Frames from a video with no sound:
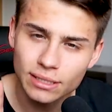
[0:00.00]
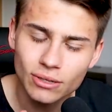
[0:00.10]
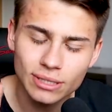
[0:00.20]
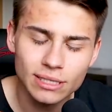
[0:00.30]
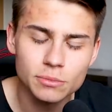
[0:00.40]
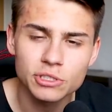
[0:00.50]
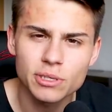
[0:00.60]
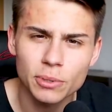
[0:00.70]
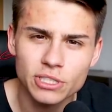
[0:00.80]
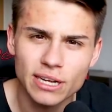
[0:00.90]
Tylko teraz
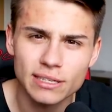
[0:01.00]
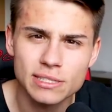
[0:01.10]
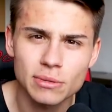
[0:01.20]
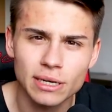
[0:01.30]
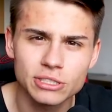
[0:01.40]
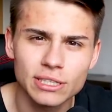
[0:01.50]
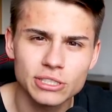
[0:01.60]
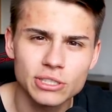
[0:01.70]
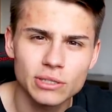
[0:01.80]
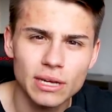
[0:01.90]
musicie poczekać, słuchajcie, aż,
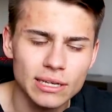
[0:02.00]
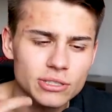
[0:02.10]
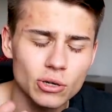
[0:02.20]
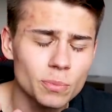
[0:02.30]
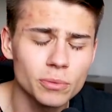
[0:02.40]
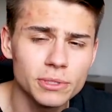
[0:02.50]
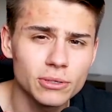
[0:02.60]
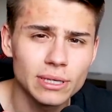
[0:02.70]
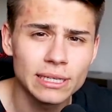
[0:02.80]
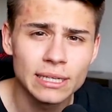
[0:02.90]
się, aż go
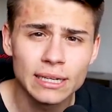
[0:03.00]
opublikuję.